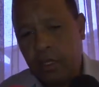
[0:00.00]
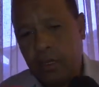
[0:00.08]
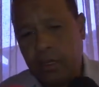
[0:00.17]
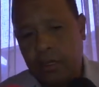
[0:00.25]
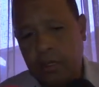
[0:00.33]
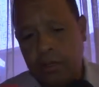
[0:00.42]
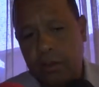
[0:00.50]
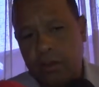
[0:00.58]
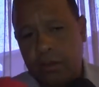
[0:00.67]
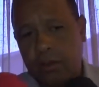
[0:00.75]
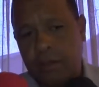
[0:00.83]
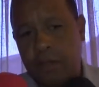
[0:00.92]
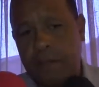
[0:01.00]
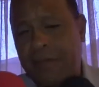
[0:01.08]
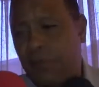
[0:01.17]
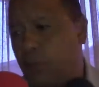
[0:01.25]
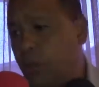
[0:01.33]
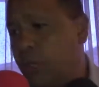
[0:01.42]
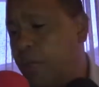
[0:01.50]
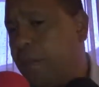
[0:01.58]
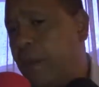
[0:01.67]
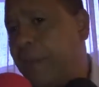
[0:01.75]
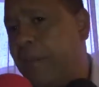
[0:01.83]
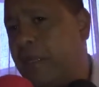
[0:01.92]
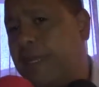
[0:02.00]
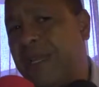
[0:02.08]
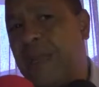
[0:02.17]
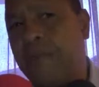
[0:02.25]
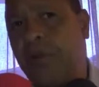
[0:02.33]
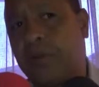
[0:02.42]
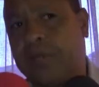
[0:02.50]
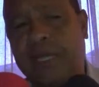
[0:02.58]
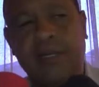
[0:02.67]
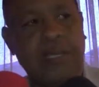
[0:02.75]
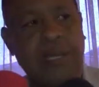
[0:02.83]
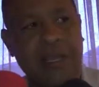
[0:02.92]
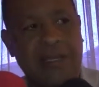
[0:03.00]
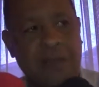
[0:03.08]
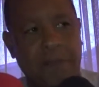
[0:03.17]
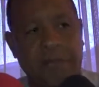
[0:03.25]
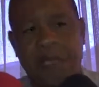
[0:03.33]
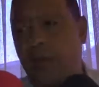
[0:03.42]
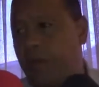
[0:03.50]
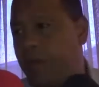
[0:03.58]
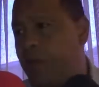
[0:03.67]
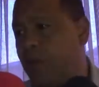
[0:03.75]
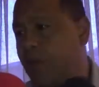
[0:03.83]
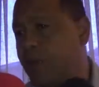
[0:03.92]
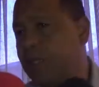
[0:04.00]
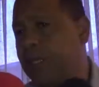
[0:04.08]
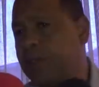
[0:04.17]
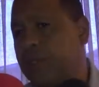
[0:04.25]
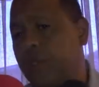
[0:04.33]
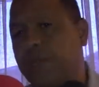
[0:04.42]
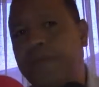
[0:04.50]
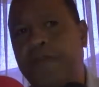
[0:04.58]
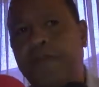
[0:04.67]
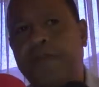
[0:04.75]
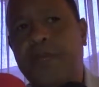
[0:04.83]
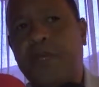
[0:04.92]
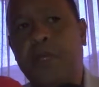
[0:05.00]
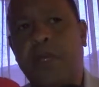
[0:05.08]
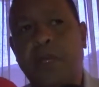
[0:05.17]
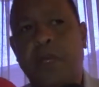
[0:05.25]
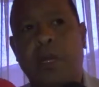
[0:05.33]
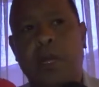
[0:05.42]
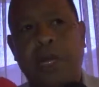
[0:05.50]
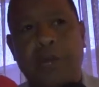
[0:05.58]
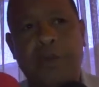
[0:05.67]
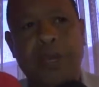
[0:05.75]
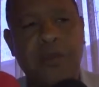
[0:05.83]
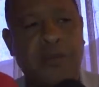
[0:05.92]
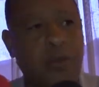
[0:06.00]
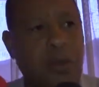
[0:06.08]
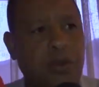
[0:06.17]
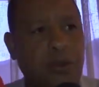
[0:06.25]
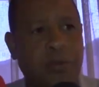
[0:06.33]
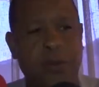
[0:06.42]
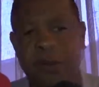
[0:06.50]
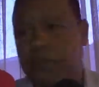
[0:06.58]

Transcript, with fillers: eh, en virtud del papel tan importante que desempeñan los medios de comunicación, hagamos el esfuerzo por